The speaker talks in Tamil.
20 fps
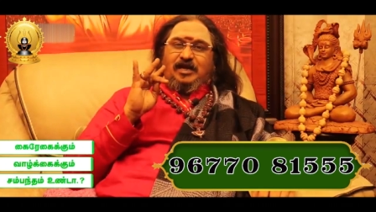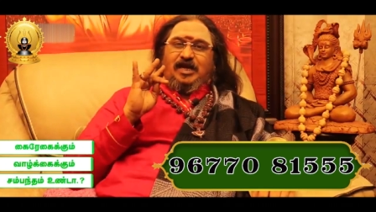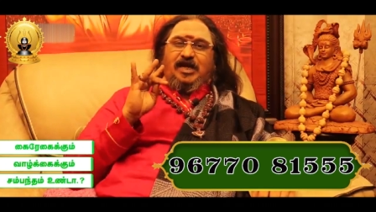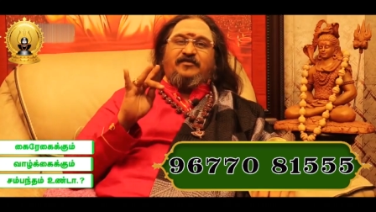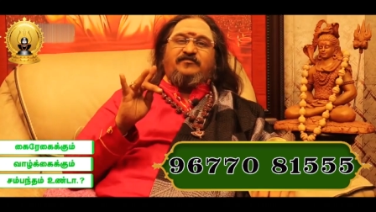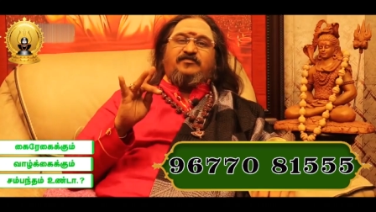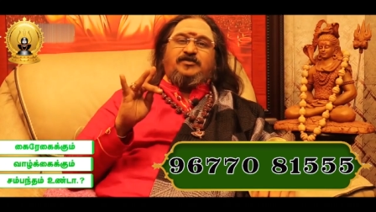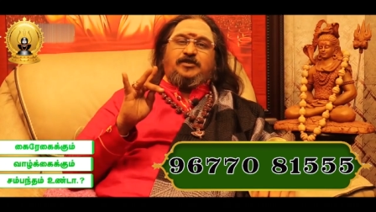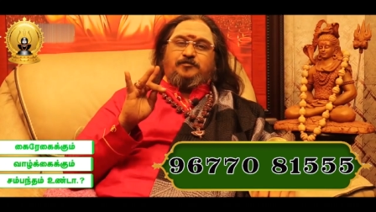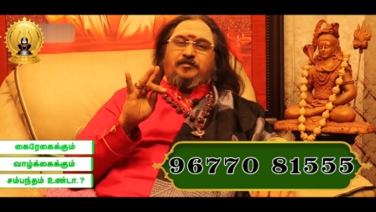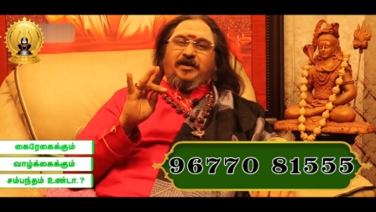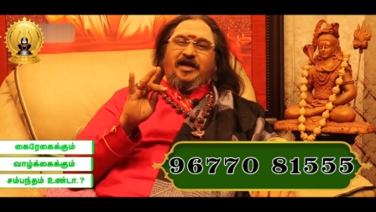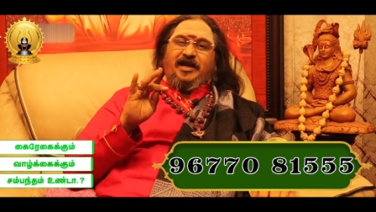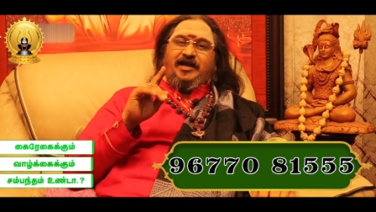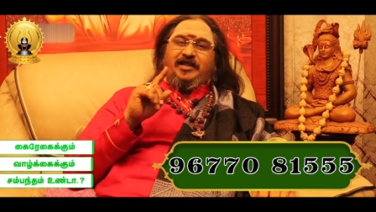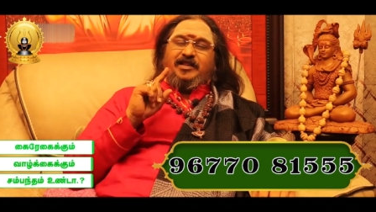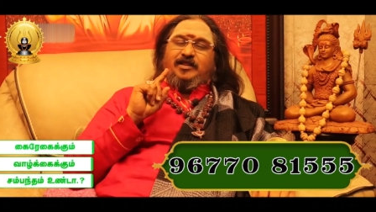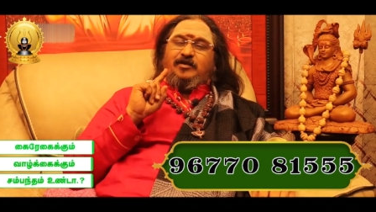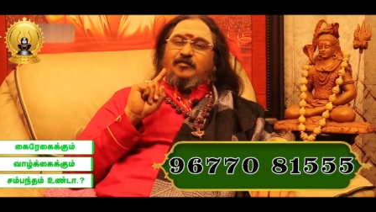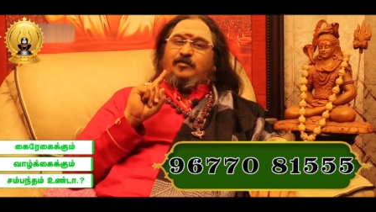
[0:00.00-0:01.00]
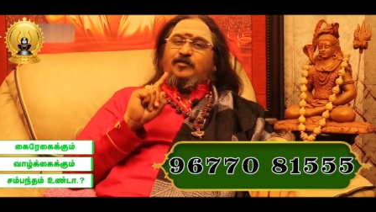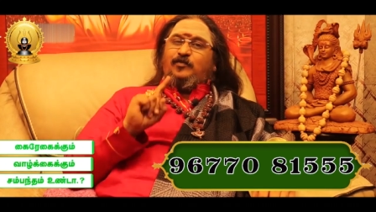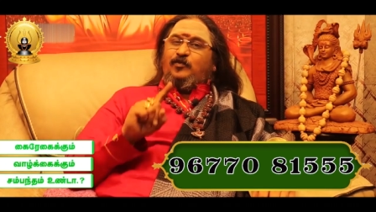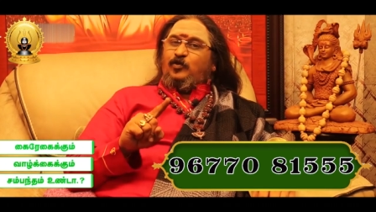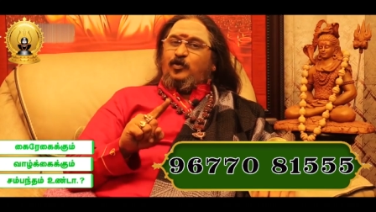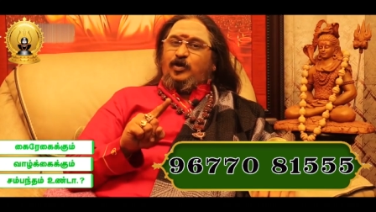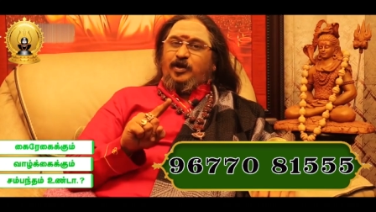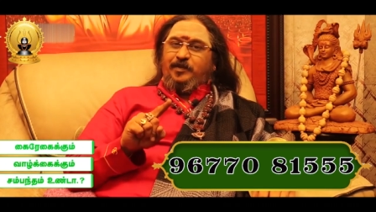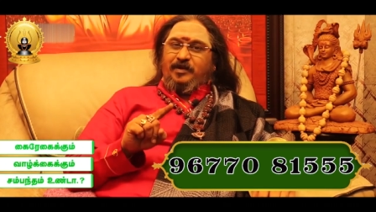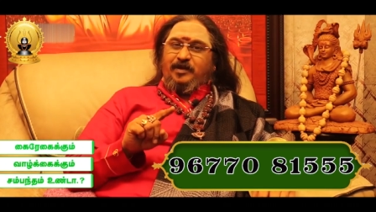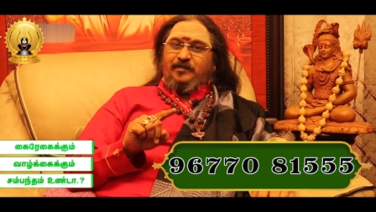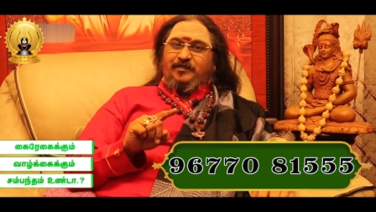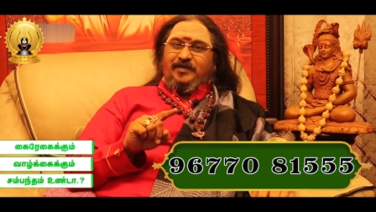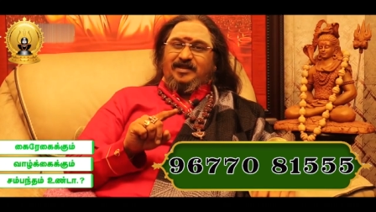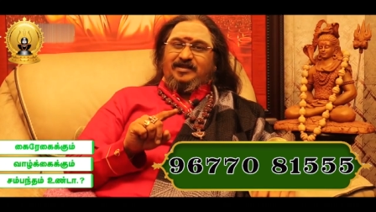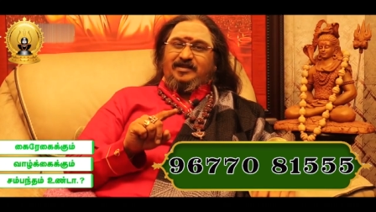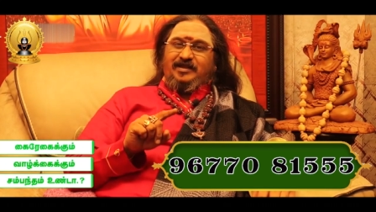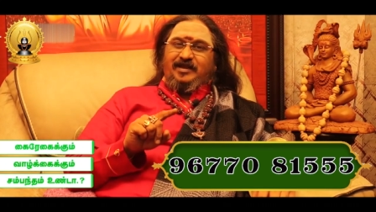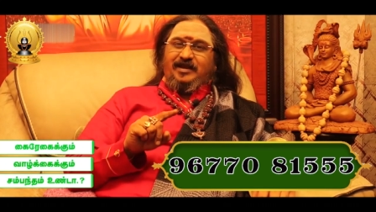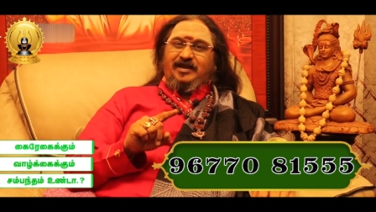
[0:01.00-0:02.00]
லைஃப் ஸ்பேன் இந்த மூணுமே
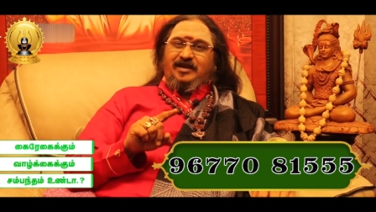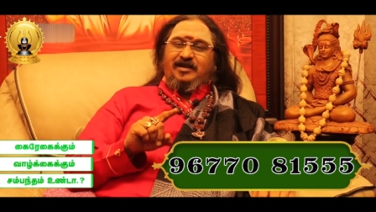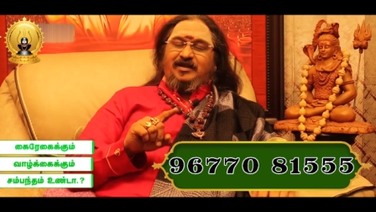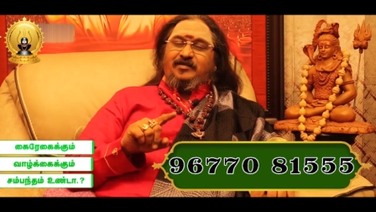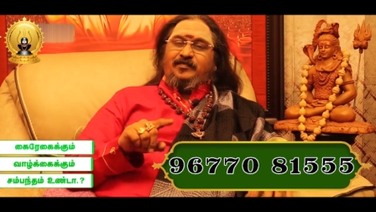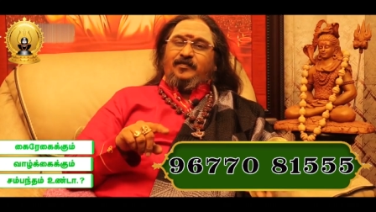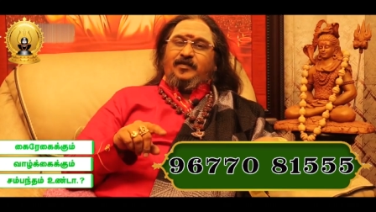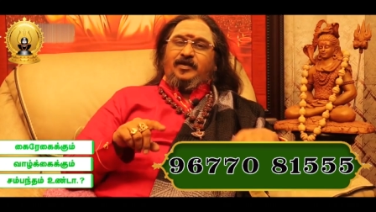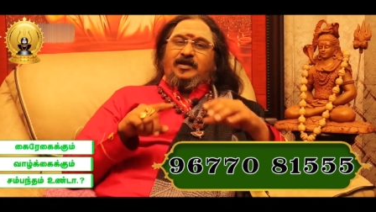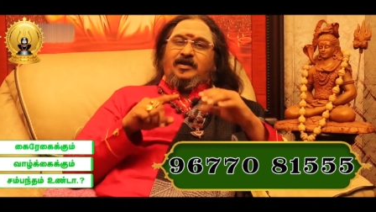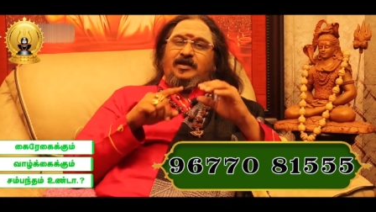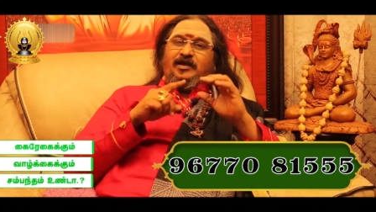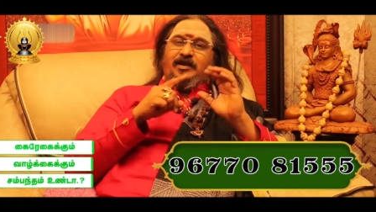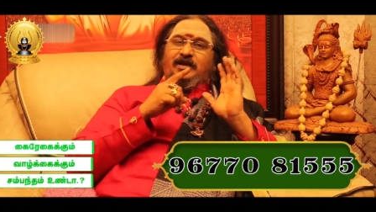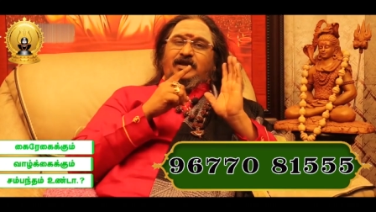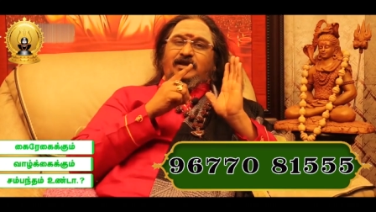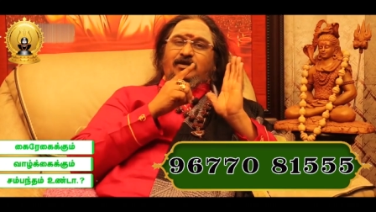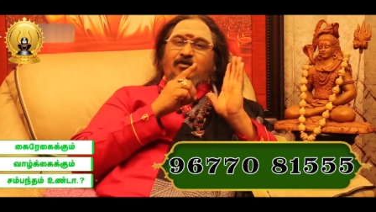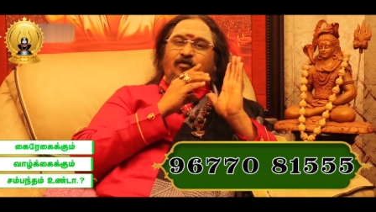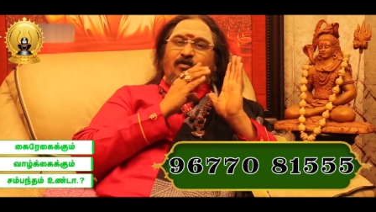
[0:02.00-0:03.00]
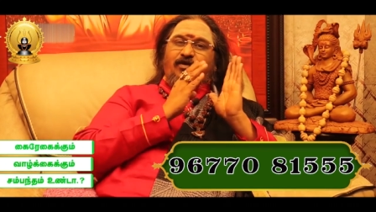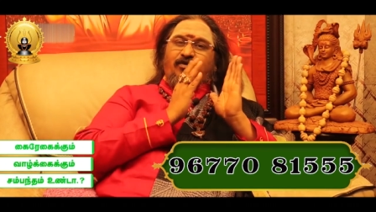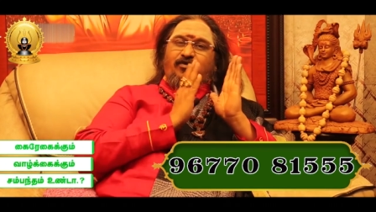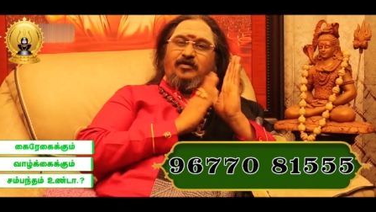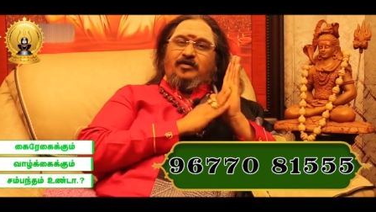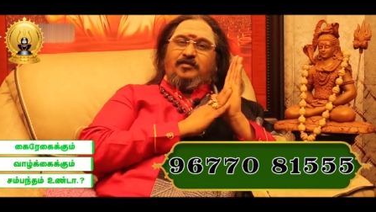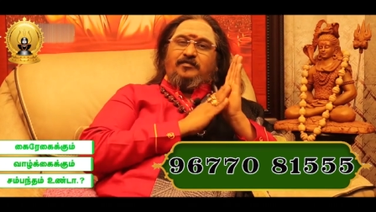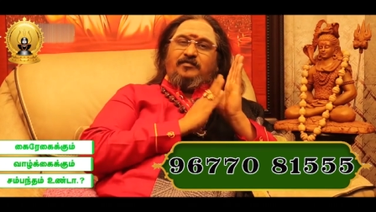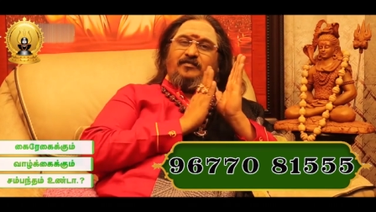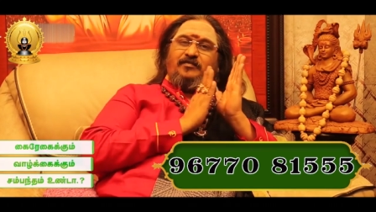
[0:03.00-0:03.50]
பார்த்திங்கன்னா இந்த ஒரு